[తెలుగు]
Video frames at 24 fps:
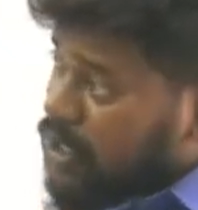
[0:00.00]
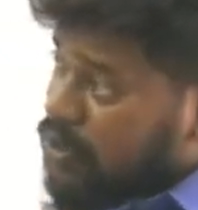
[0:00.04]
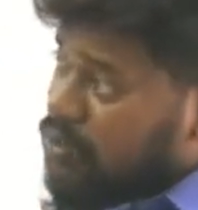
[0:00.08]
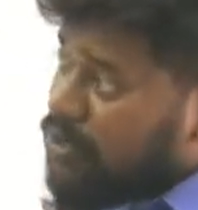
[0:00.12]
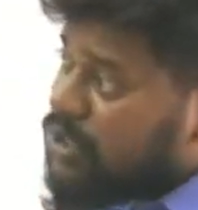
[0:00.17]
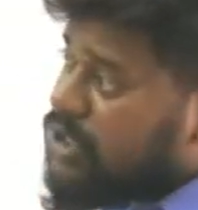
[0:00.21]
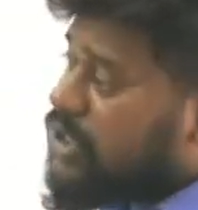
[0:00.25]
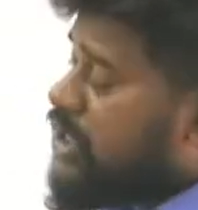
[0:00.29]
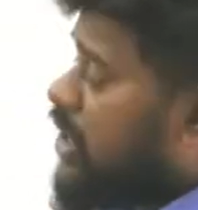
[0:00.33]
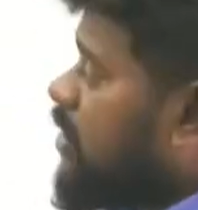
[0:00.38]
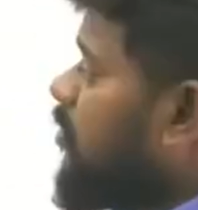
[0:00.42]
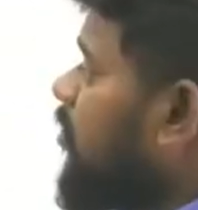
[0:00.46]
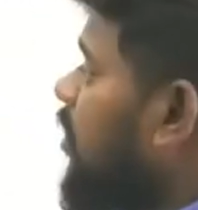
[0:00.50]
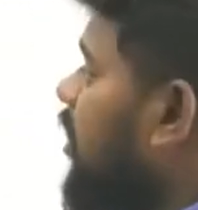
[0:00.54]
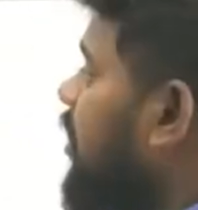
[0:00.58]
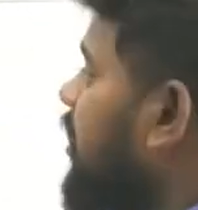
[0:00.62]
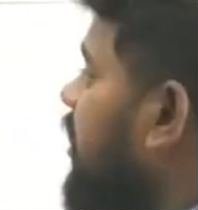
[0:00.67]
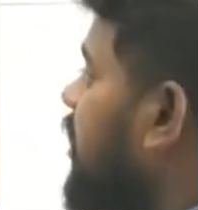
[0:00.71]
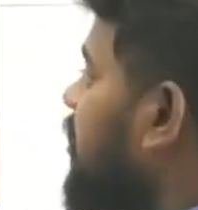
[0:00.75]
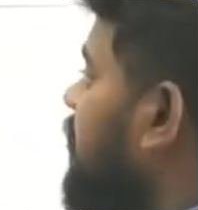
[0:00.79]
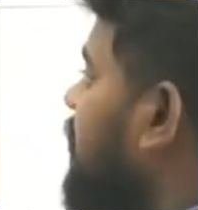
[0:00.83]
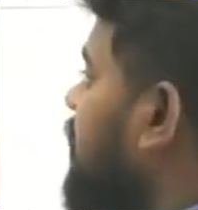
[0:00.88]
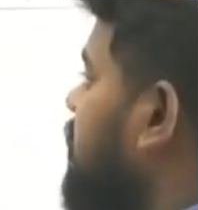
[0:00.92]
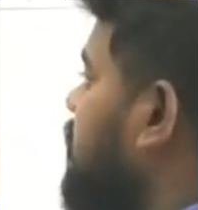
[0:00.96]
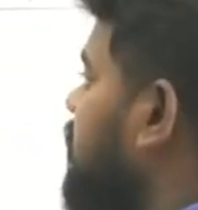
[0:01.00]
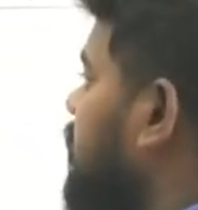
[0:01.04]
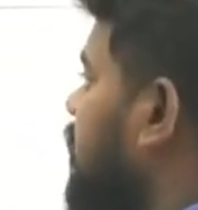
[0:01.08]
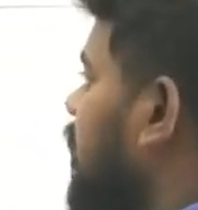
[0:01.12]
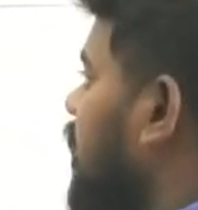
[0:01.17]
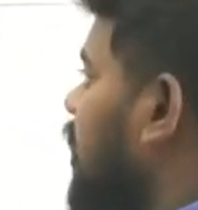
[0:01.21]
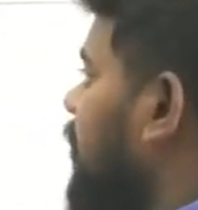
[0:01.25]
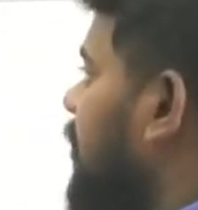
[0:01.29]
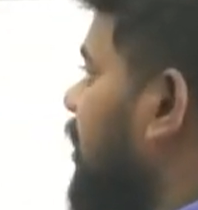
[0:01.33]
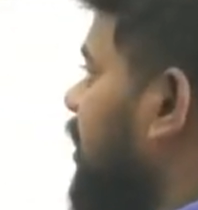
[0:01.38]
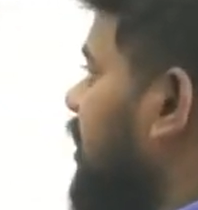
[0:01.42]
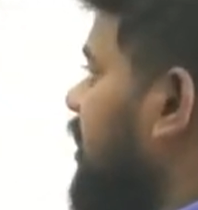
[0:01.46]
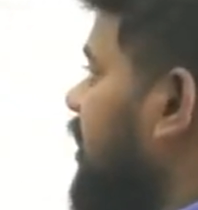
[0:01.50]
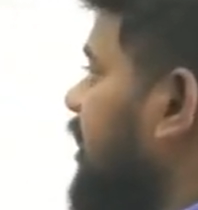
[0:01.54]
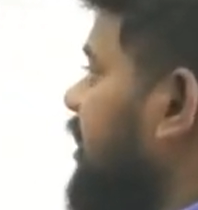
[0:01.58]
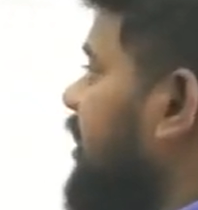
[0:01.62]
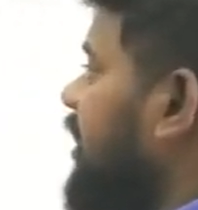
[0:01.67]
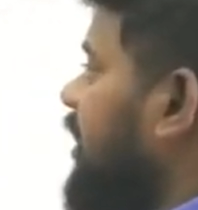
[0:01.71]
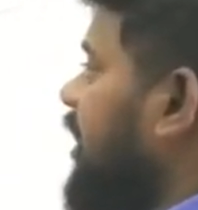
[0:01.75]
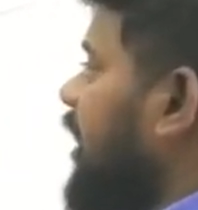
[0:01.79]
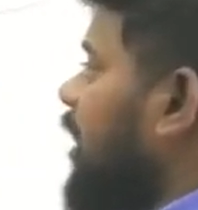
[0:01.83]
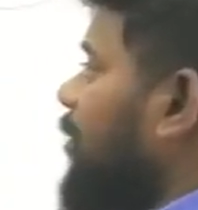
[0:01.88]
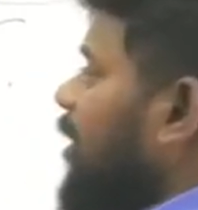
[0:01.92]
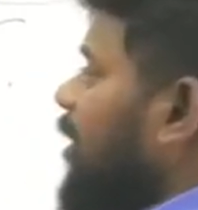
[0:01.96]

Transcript: ఎక్కువ చెరువులను నిర్మించారు కాబట్టి దీన్ని